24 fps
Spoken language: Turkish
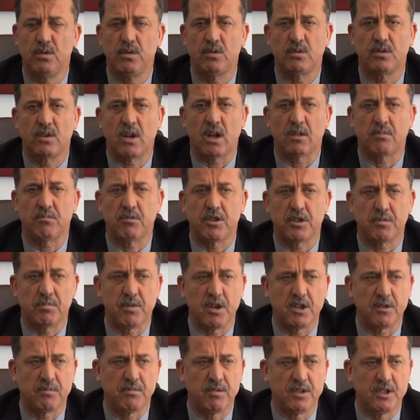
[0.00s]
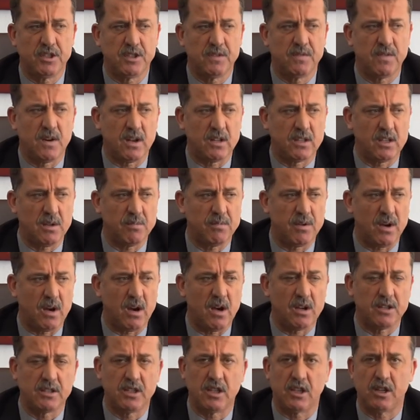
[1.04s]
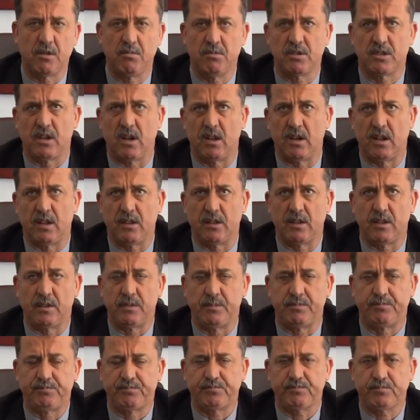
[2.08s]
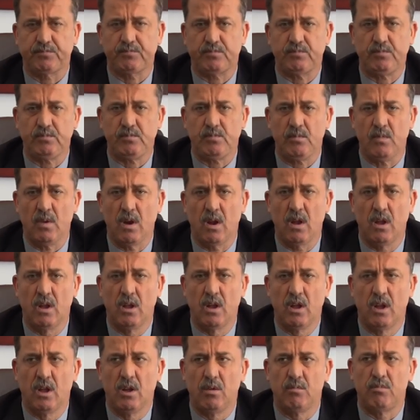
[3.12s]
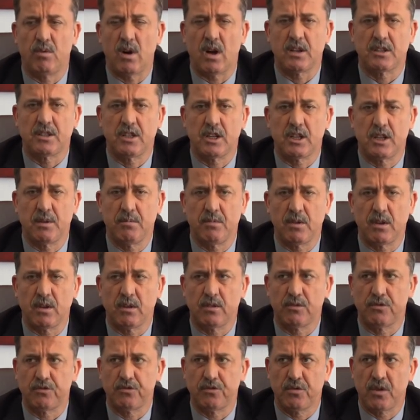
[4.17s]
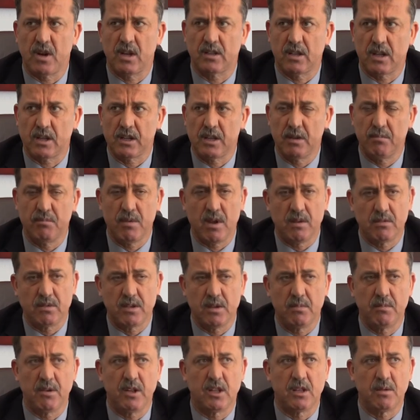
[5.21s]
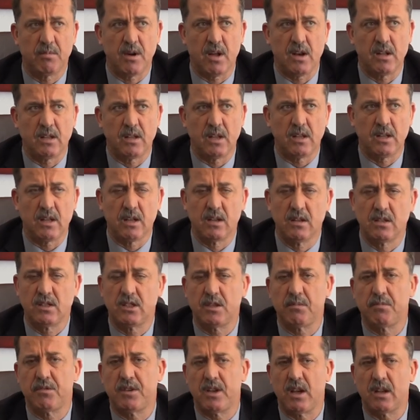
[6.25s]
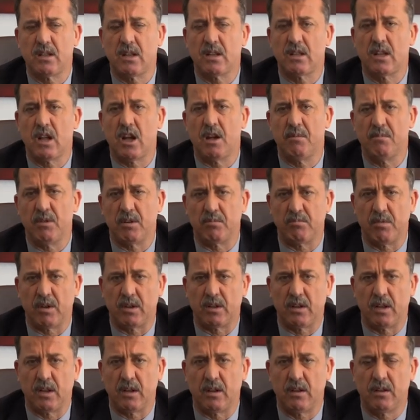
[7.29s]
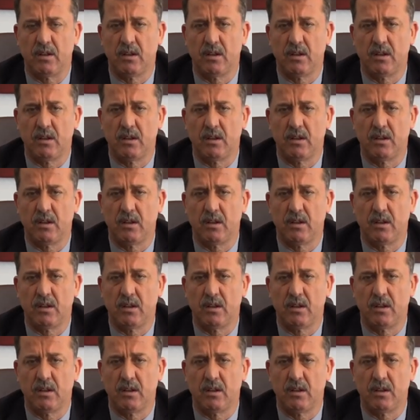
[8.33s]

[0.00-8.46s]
165 bin civarında bir ağaç dikimi sağlandı. Bu ağaç dikimi şu andaki mevsim itibariyle de hızlı bir şekilde devam etmekte.